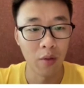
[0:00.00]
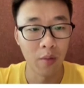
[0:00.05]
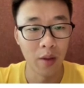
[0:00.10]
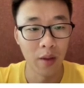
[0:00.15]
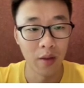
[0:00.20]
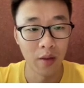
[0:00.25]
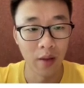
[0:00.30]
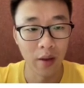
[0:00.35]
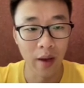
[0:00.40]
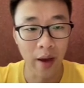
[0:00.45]
里
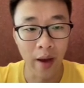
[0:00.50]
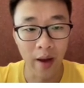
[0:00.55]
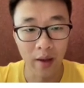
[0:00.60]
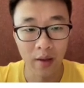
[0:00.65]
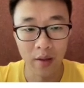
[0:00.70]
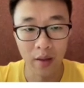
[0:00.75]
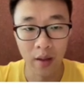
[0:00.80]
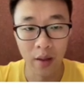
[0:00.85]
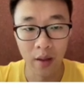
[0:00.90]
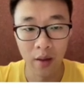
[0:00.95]
面的
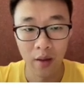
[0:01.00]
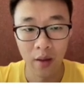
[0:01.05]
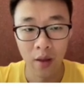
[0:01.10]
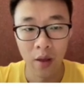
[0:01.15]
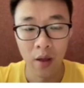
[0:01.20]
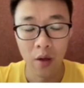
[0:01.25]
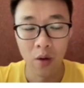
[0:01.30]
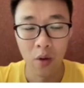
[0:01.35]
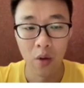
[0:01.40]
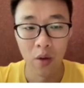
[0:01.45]
XLA，
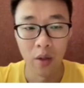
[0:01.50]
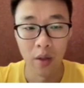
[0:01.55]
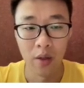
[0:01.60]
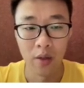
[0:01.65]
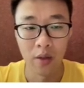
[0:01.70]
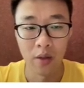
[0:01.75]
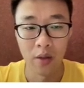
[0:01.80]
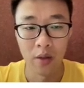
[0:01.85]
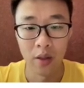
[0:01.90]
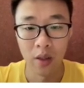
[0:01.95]
或者
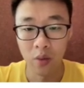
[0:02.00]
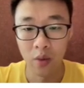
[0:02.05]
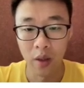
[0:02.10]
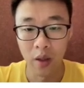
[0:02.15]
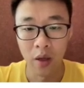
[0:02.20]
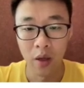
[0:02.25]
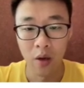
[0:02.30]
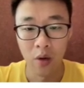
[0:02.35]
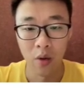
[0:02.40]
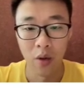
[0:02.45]
是
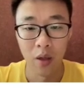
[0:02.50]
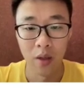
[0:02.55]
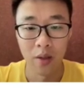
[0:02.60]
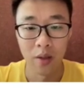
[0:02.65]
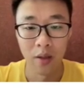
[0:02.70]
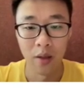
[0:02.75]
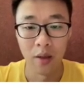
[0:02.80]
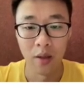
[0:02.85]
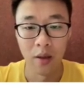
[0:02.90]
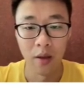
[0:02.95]
ERE， 或者
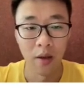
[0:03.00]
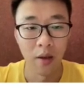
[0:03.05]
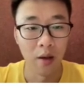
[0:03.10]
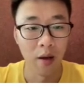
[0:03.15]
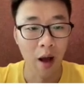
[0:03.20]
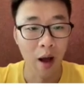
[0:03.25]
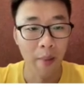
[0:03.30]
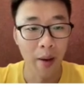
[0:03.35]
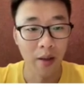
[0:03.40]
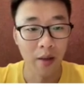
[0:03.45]
是
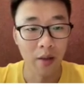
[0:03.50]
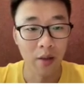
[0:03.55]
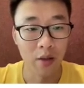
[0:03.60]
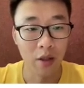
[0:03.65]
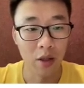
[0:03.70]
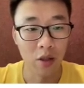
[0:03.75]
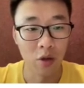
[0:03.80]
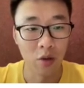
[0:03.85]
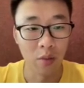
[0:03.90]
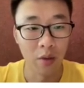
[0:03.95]
Apache
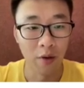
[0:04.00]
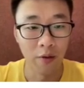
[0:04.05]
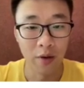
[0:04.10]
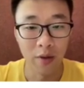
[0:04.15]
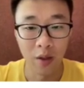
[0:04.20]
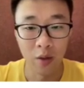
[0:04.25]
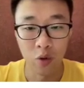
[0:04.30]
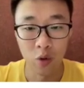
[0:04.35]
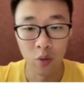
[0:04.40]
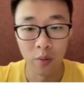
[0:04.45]
社区里面非
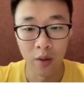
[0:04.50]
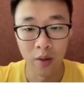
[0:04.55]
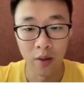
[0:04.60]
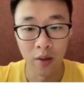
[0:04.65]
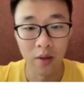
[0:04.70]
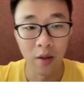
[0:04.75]
常著名的